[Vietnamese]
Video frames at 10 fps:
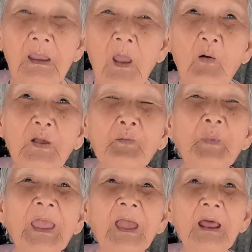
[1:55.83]
nấu
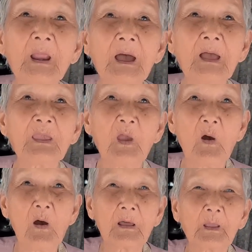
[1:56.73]
trong điện đó dạ.
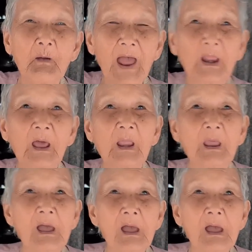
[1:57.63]
à. bà ơi